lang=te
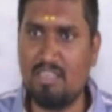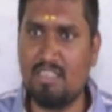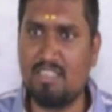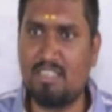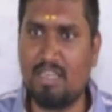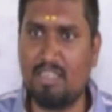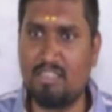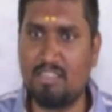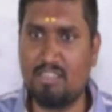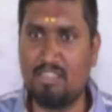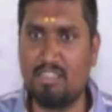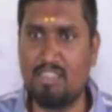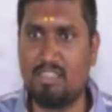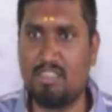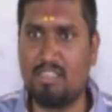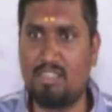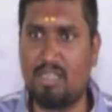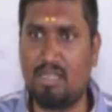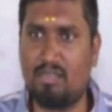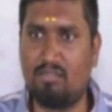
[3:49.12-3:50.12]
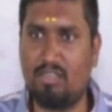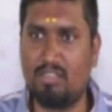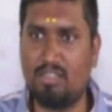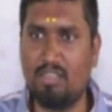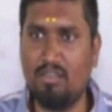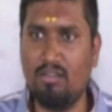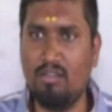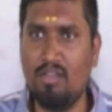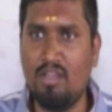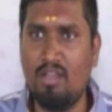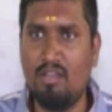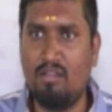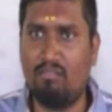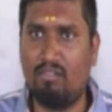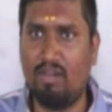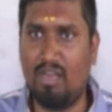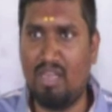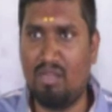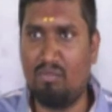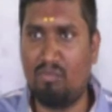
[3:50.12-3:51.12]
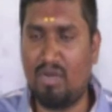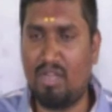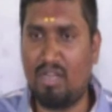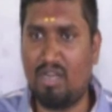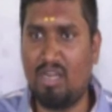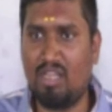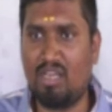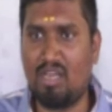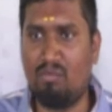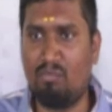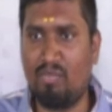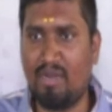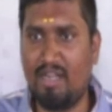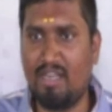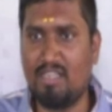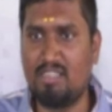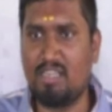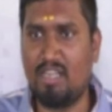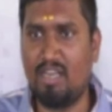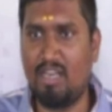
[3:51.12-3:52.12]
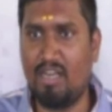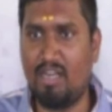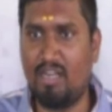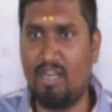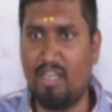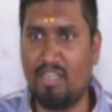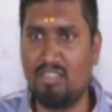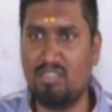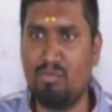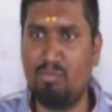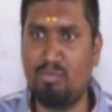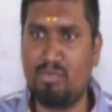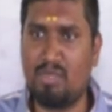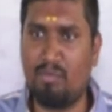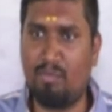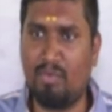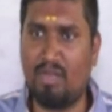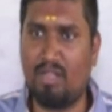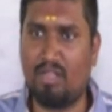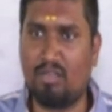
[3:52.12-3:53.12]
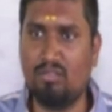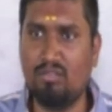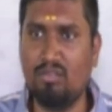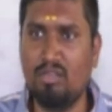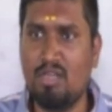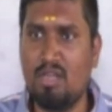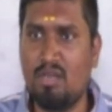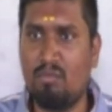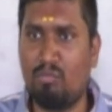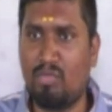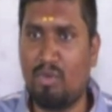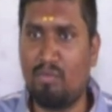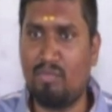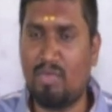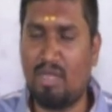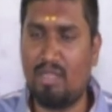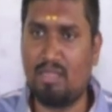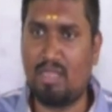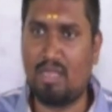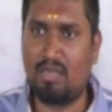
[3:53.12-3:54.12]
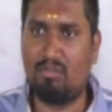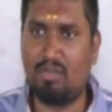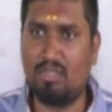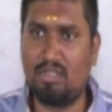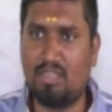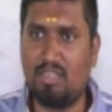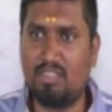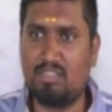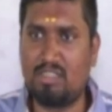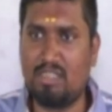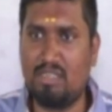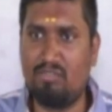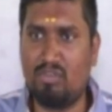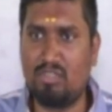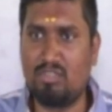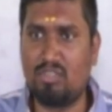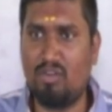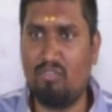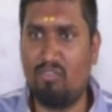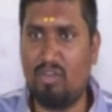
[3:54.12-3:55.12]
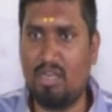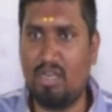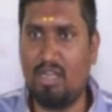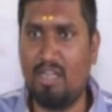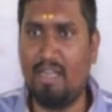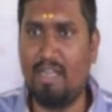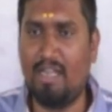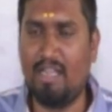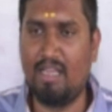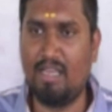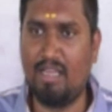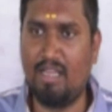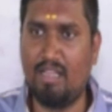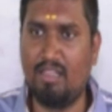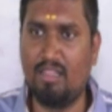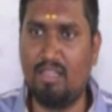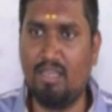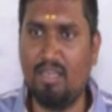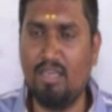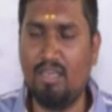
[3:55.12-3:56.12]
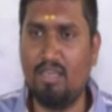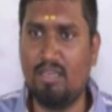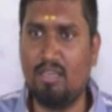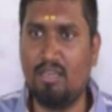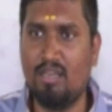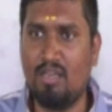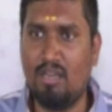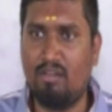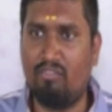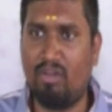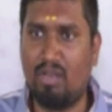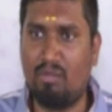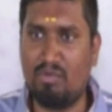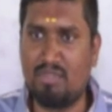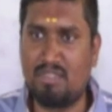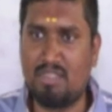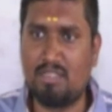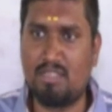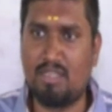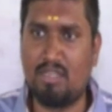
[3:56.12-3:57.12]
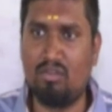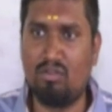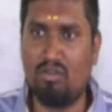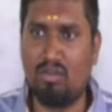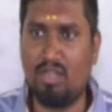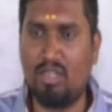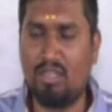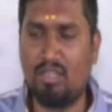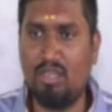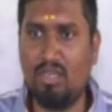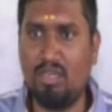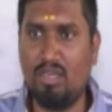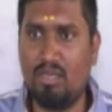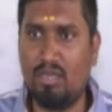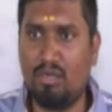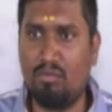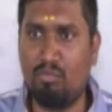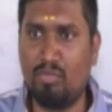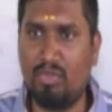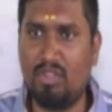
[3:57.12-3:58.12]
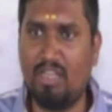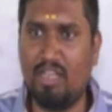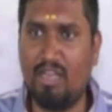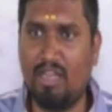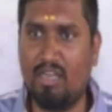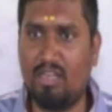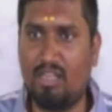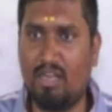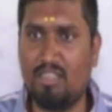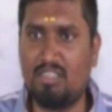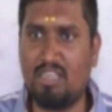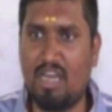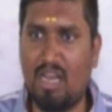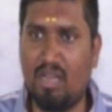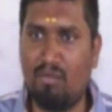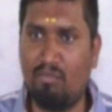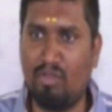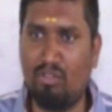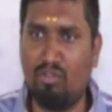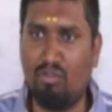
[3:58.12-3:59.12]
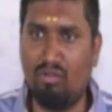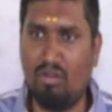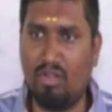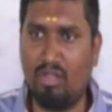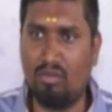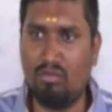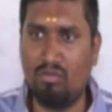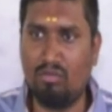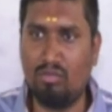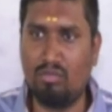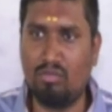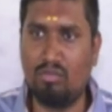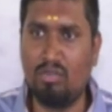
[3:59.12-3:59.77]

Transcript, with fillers: డిస్కషన్ చేసిన తర్వాత వాళ్ళు ఏమన్నారంటే కంప్లైంట్ ఇచ్చి వెళ్ళండి అని చెప్పి చెప్పినారు మేము దాని తర్వాత శ్రీనివాస్ గడ్ వాళ్ళ ఇంటికి వెళ్తే వాళ్ళ మిస్సెస్ అంటున్నది దీని వెనకాల చాలామంది ఉన్నారు